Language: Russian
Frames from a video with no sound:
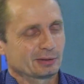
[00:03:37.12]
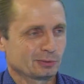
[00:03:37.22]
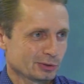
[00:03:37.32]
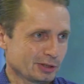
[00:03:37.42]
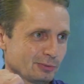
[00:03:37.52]

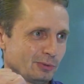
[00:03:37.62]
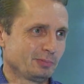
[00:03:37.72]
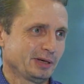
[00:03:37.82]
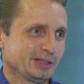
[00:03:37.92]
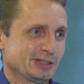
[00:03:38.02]
Картошки, куль
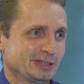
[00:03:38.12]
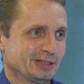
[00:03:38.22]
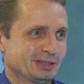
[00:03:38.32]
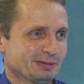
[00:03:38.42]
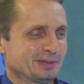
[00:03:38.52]

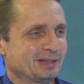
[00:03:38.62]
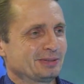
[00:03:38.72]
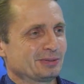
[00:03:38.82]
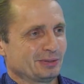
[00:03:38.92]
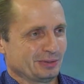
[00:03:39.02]
принести. Там, ну, да,
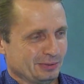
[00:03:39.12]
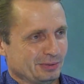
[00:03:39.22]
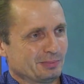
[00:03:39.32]
конечно,